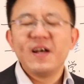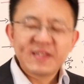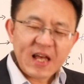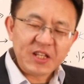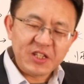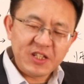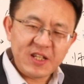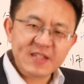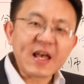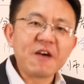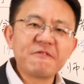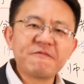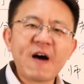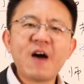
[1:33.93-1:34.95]
在尼
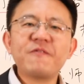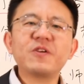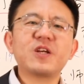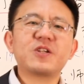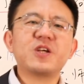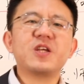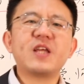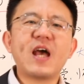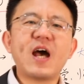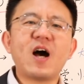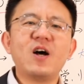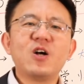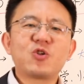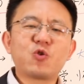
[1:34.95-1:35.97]
采发疯的这一年啊，